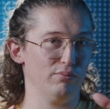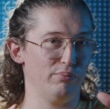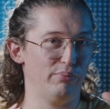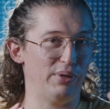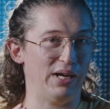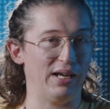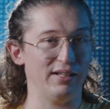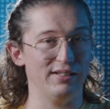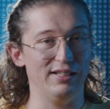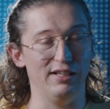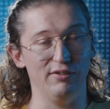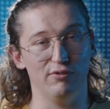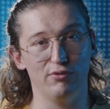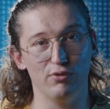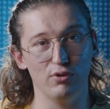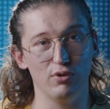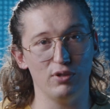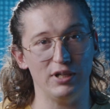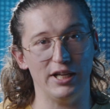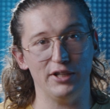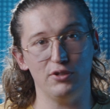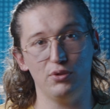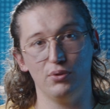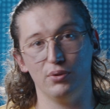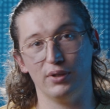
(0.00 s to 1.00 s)
Par défaut,
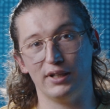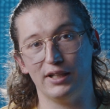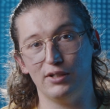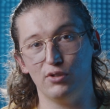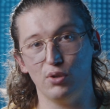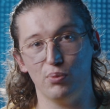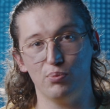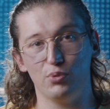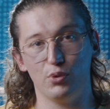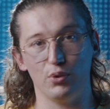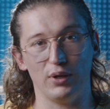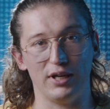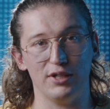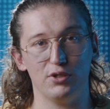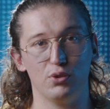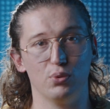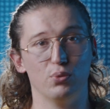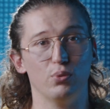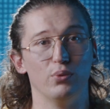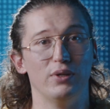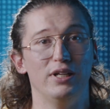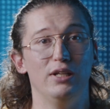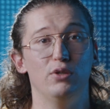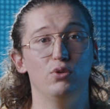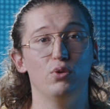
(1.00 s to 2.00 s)
la durée
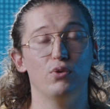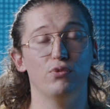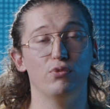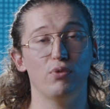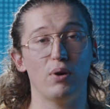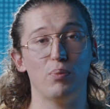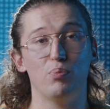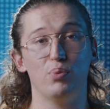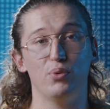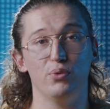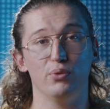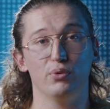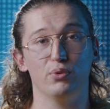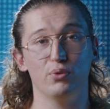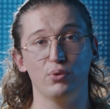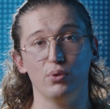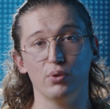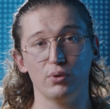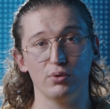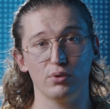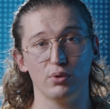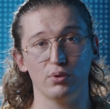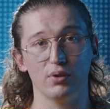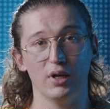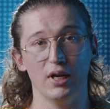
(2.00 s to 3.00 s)
d'obturation est deux fois plus
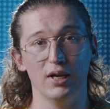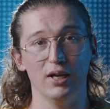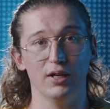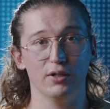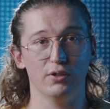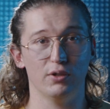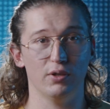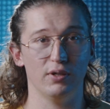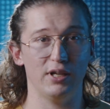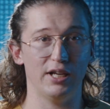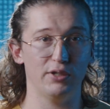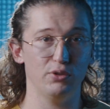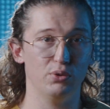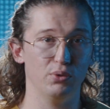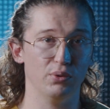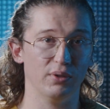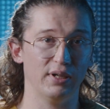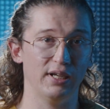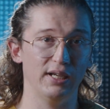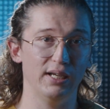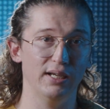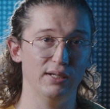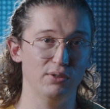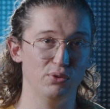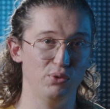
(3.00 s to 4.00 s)
courte que la
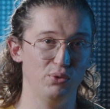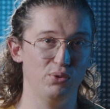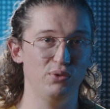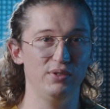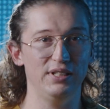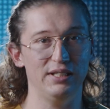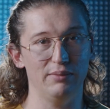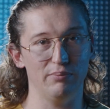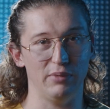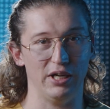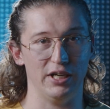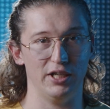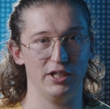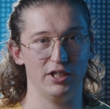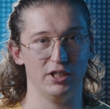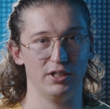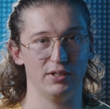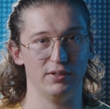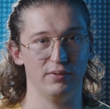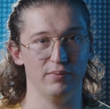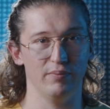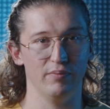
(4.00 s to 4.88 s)
durée d'une image.